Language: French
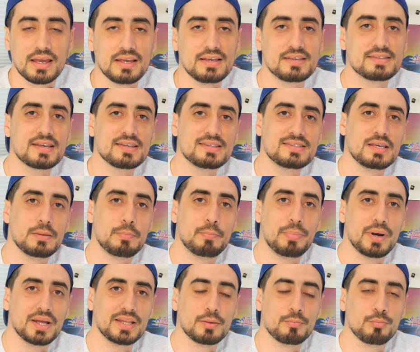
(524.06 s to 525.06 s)
Et ça, c'est
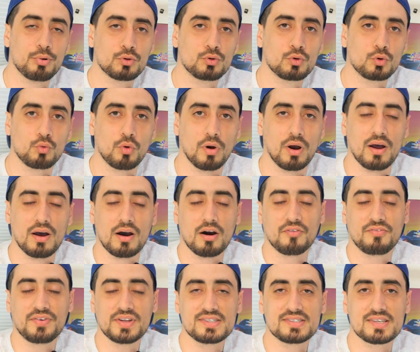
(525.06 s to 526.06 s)
pas n'importe quoi. En
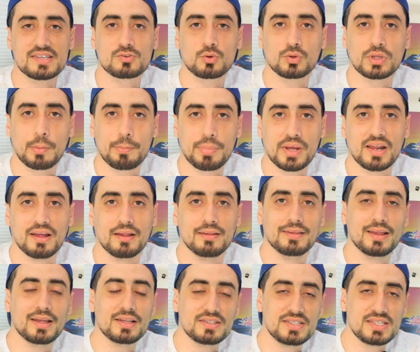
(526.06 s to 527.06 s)
fait, c'est ce qu'on appelle
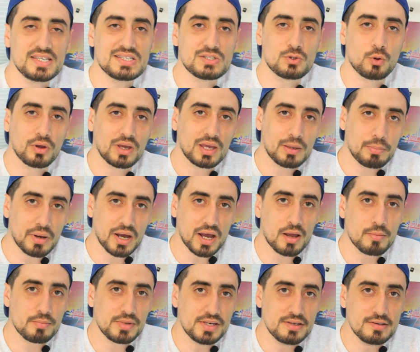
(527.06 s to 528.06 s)
un indice de
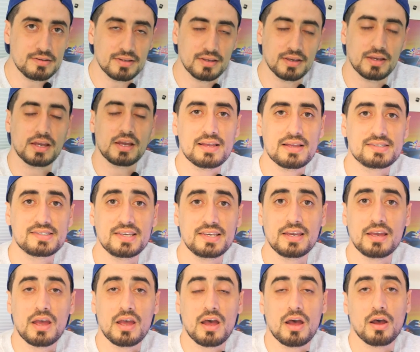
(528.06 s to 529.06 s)
réparabilité.
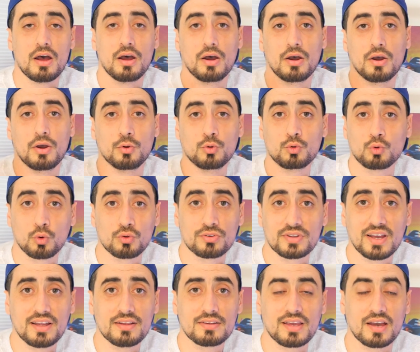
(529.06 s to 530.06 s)
C'est euh, une
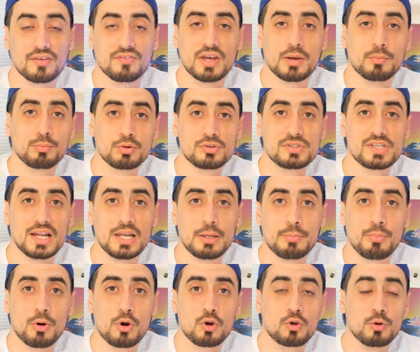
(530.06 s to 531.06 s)
contrainte qu'avait imposée à
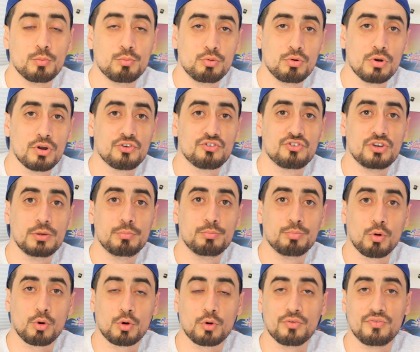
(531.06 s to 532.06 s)
l'époque Boulanger
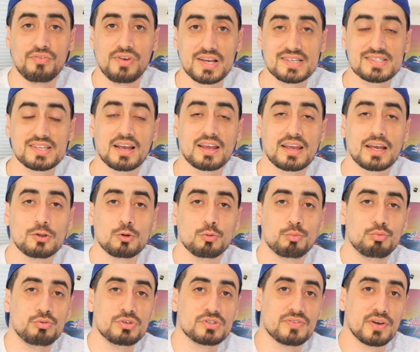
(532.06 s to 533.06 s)
pour que Flex Arcade
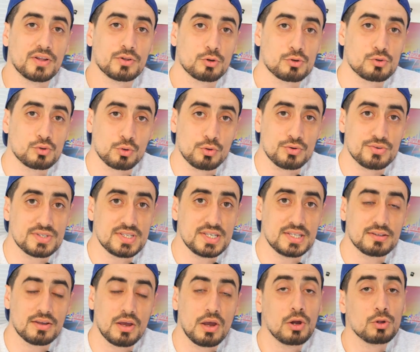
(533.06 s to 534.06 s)
puisse vendre sur le
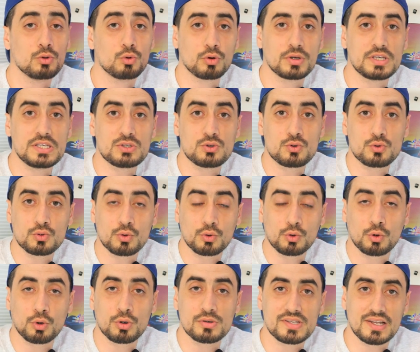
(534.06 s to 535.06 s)
site. Donc, ils se sont
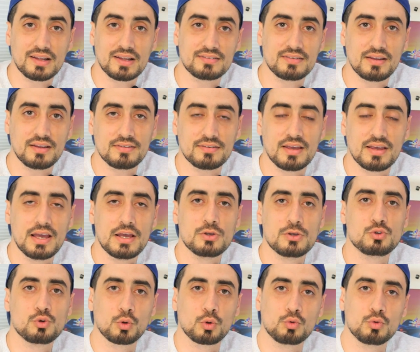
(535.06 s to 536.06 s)
creusés la tête,
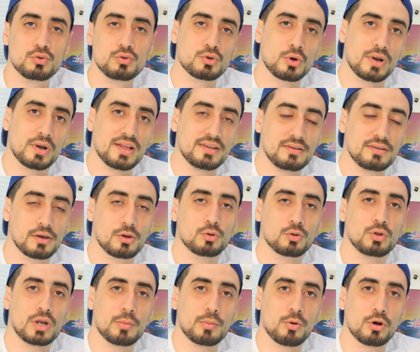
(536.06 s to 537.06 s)
surtout sur l'intérieur
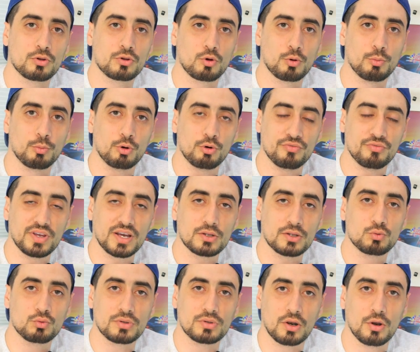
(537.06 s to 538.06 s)
de la borne, comme on le verra
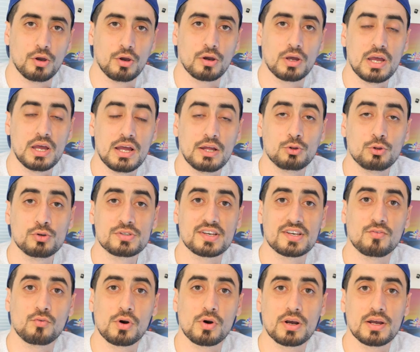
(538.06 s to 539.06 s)
tout à l'heure, de
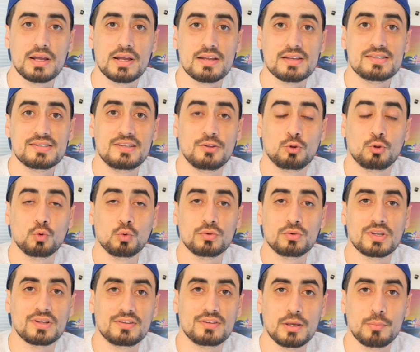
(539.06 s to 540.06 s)
savoir si
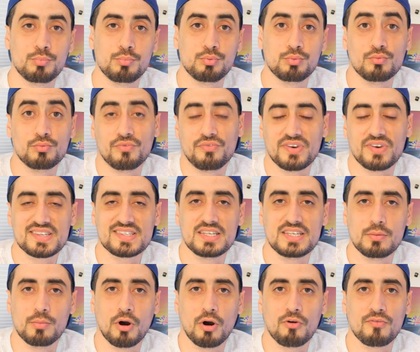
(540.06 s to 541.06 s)
tout était
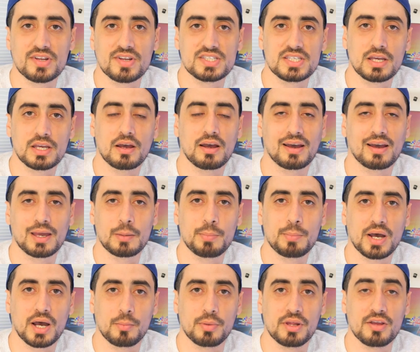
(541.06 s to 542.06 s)
facilement, on va dire,
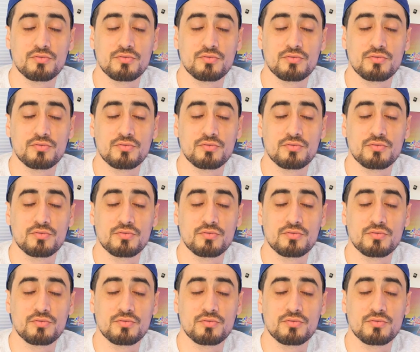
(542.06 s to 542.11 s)
réparable.